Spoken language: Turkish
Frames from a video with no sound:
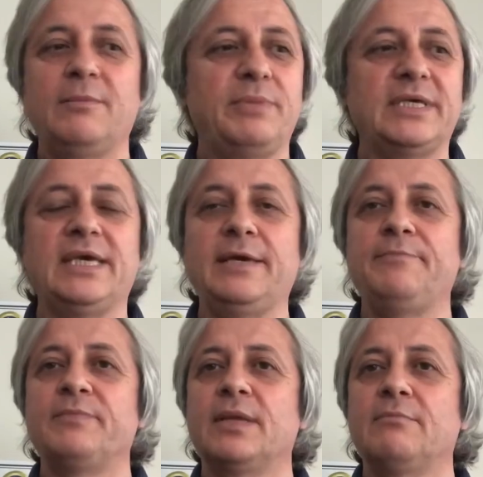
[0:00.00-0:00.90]

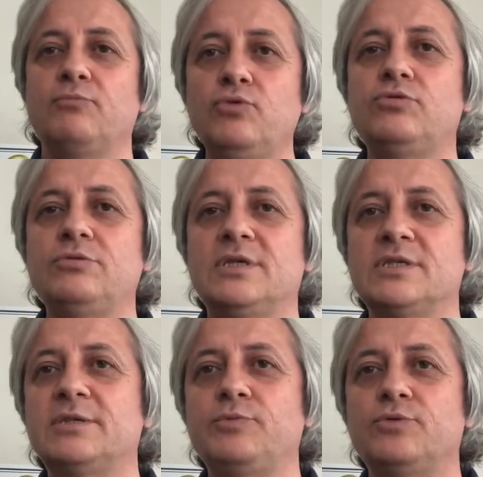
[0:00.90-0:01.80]
Peki bu ürün
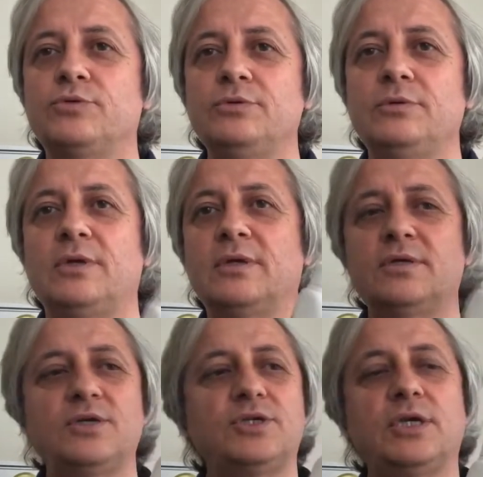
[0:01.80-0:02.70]
nasıl bir ürün?
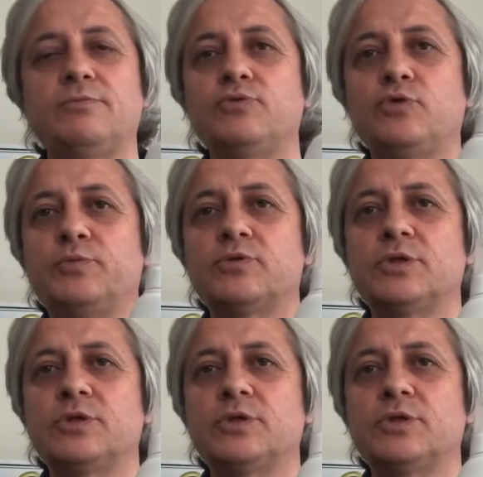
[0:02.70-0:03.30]
Arkadaşlar bu köpük